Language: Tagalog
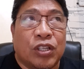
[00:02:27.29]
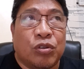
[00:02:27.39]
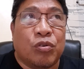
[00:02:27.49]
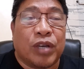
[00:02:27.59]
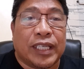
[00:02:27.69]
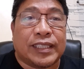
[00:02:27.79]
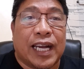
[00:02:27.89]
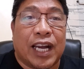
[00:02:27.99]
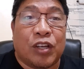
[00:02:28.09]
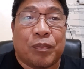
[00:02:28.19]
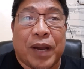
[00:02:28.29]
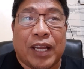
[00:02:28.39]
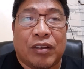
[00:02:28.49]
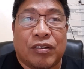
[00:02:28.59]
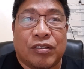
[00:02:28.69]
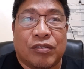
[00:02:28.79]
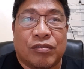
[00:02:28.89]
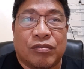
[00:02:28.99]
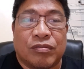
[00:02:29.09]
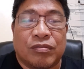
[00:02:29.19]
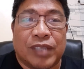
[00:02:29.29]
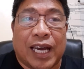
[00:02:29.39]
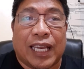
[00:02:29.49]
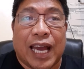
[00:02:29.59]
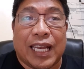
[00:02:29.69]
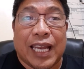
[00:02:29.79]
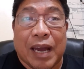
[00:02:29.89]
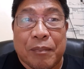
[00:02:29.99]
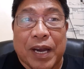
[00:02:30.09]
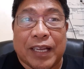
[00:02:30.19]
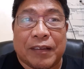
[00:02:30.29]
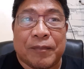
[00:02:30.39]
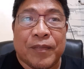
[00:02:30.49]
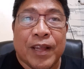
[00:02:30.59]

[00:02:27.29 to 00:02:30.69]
nung isang ano pa no nung nakaraan laban